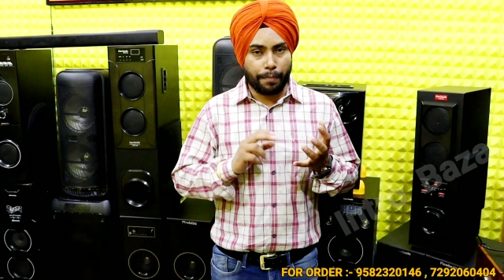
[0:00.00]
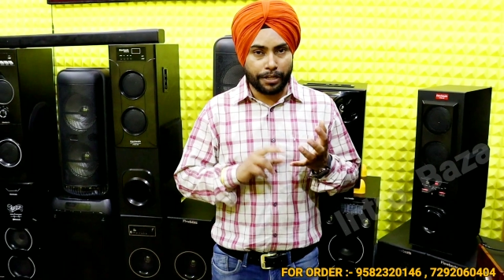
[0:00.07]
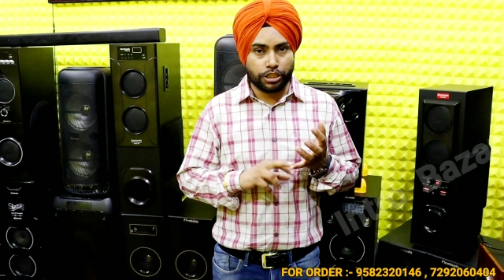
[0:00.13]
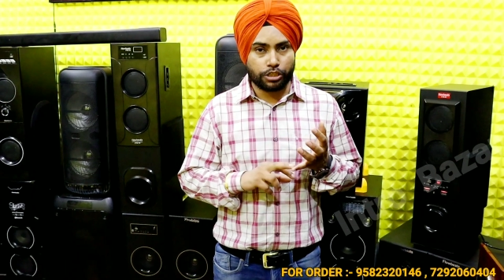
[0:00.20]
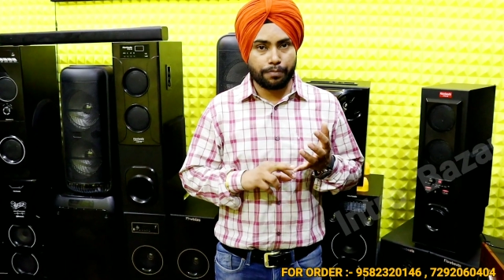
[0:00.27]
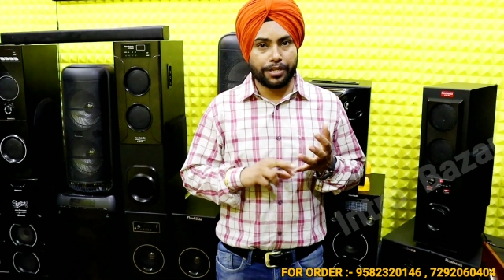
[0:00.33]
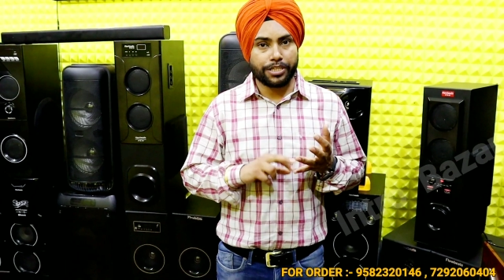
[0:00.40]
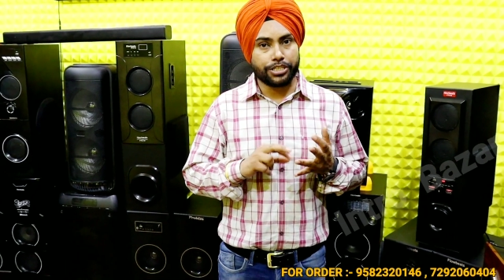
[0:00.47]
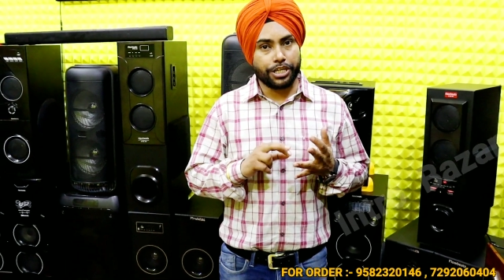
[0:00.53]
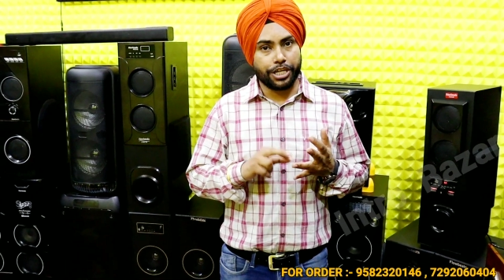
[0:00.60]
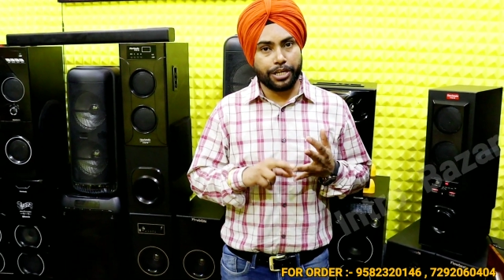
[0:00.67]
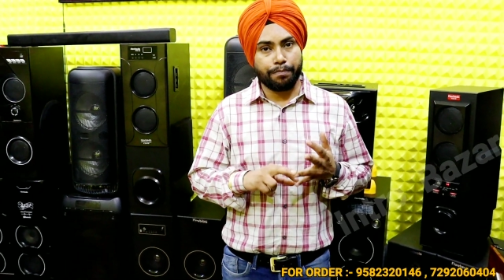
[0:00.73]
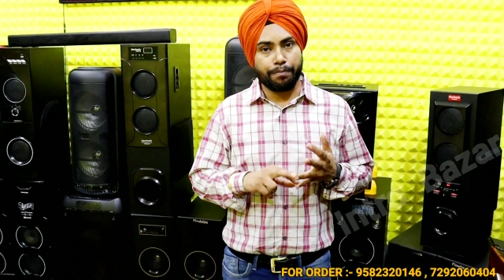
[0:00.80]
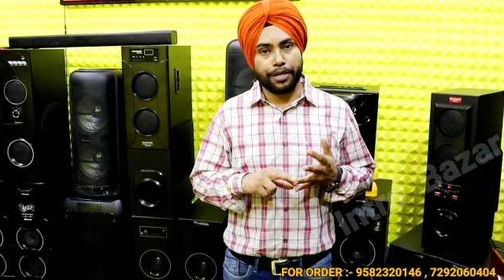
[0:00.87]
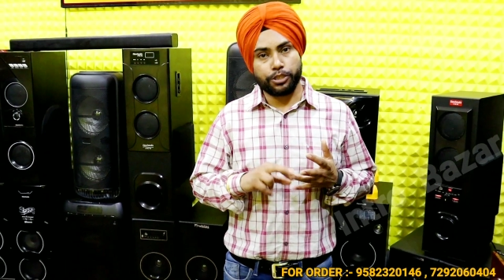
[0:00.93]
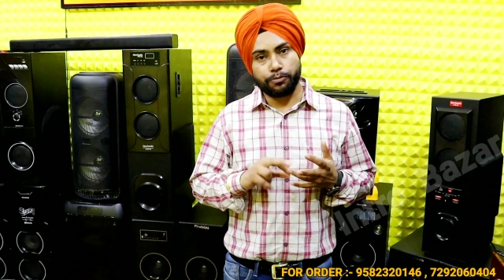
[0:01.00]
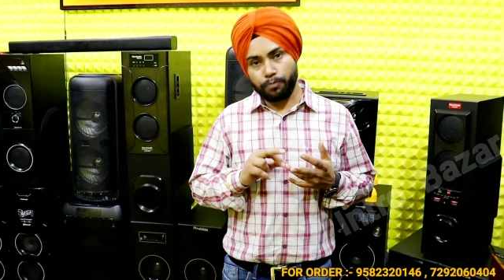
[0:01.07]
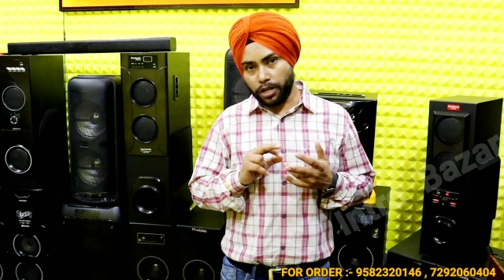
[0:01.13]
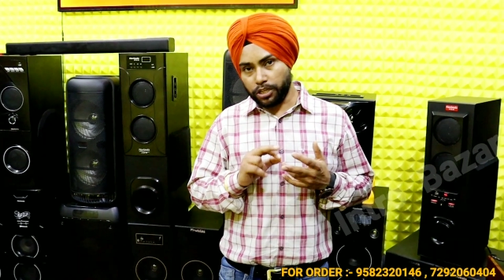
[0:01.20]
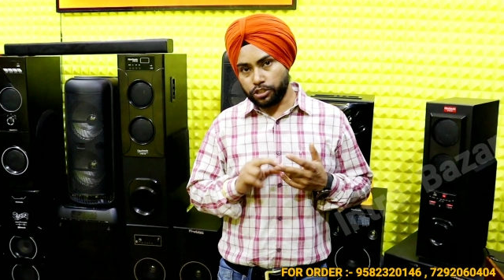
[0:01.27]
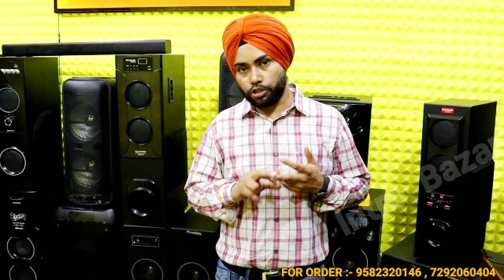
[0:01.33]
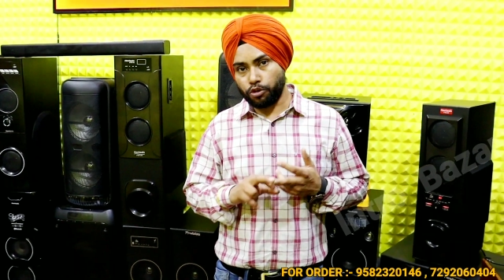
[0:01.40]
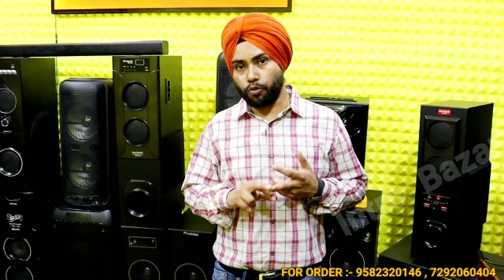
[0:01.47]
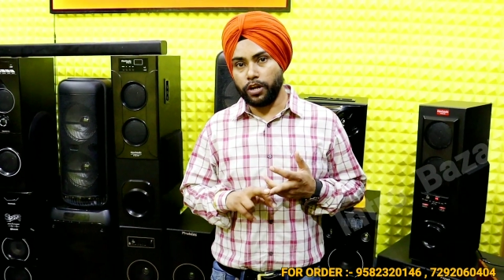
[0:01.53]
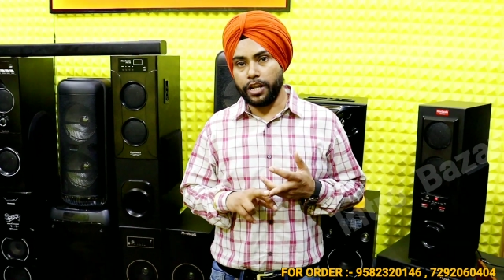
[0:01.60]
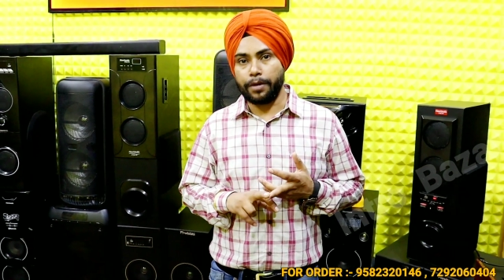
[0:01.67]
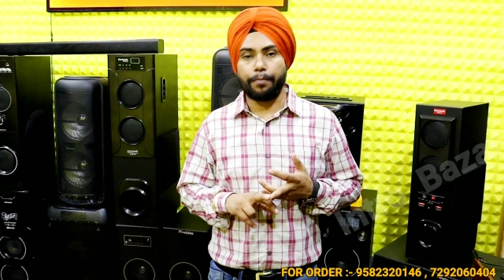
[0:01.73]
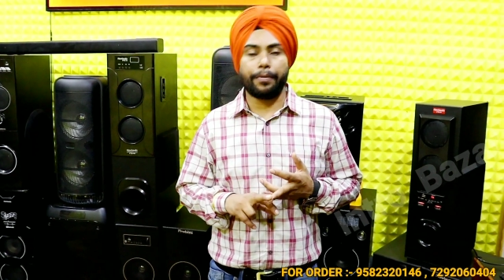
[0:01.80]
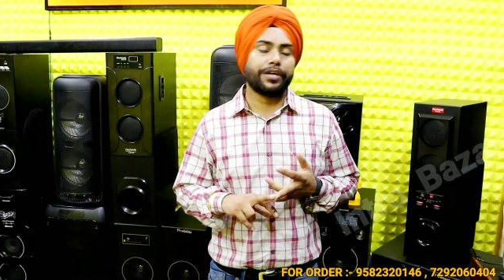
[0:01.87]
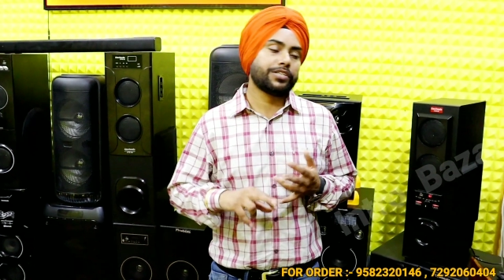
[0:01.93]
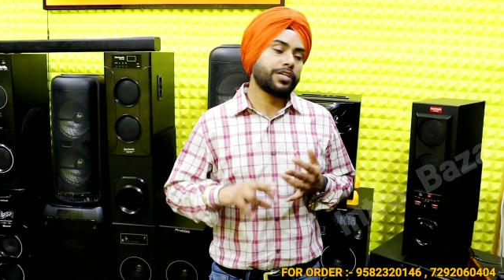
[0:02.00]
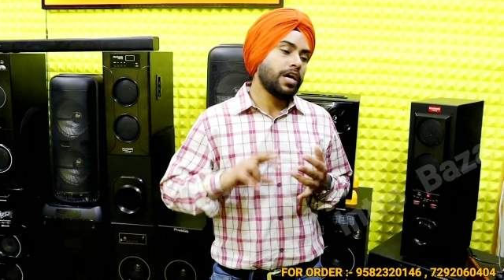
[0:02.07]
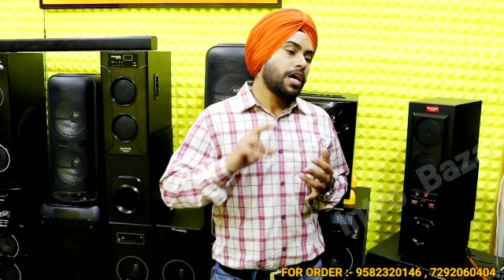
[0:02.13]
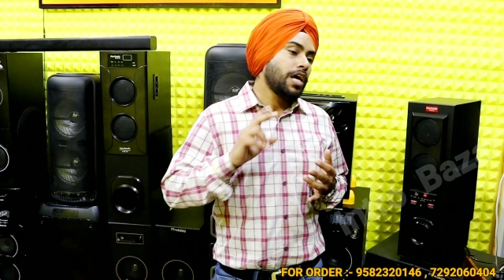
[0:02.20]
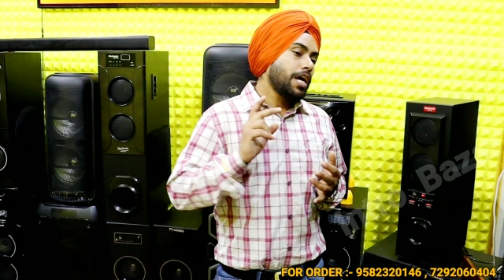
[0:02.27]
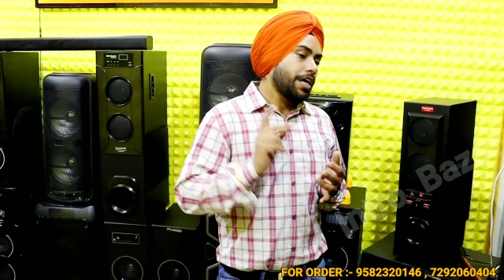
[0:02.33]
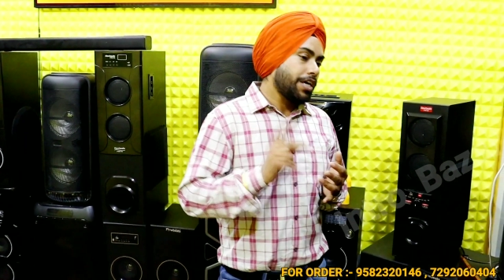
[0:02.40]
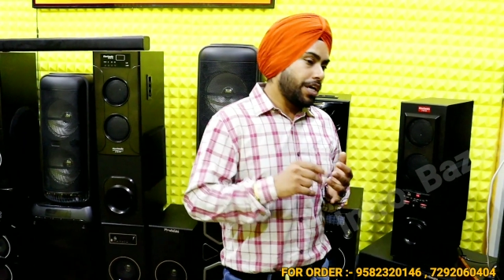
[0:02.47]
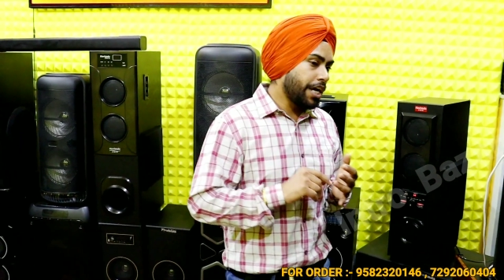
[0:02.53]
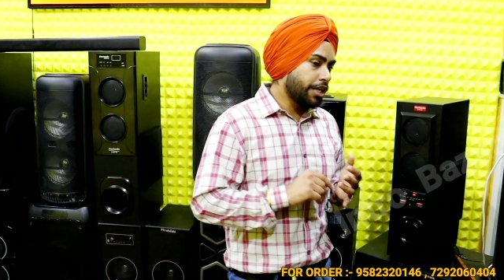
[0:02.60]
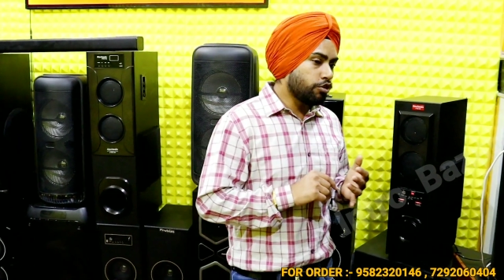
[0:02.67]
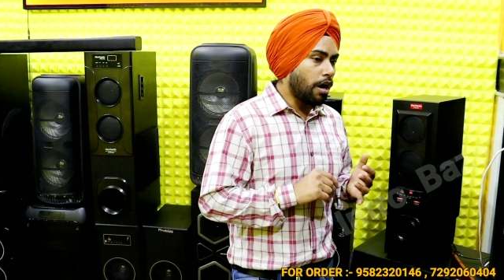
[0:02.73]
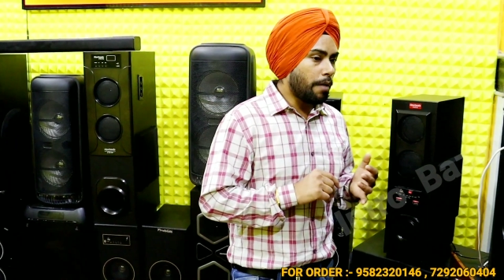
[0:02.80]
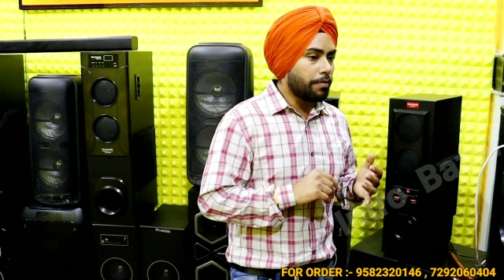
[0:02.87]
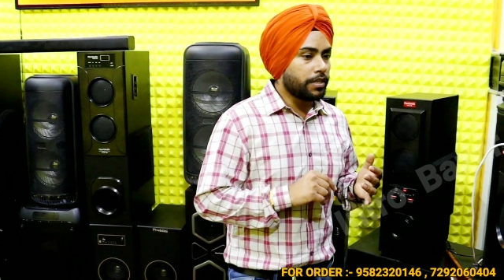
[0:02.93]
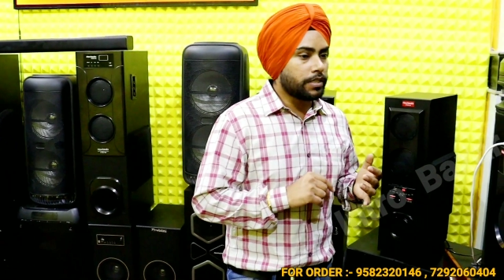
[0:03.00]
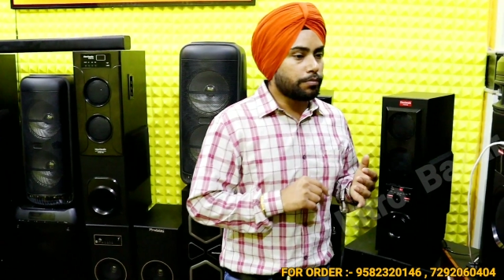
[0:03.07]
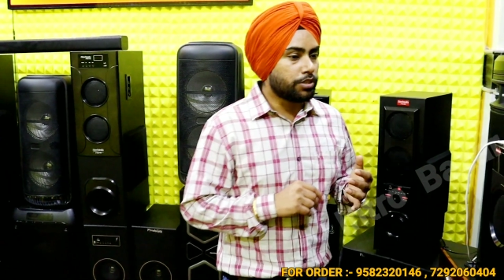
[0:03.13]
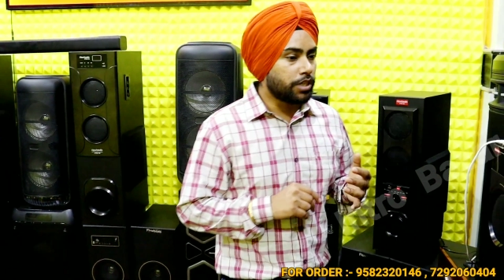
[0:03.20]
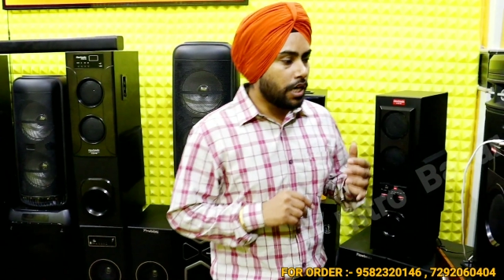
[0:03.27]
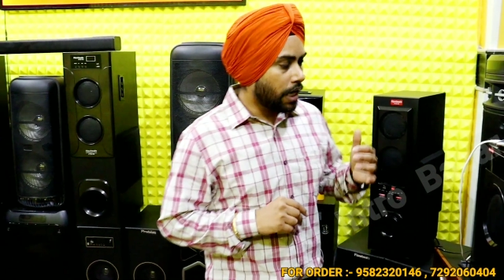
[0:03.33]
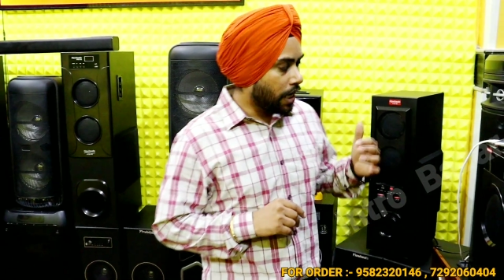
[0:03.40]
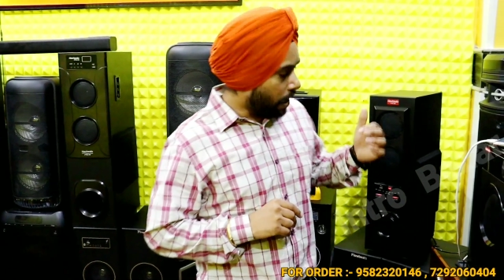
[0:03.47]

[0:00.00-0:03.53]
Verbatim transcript: पंच बेस डीप बेस प्लस रोलिंग बेस ये जो आपने सबसे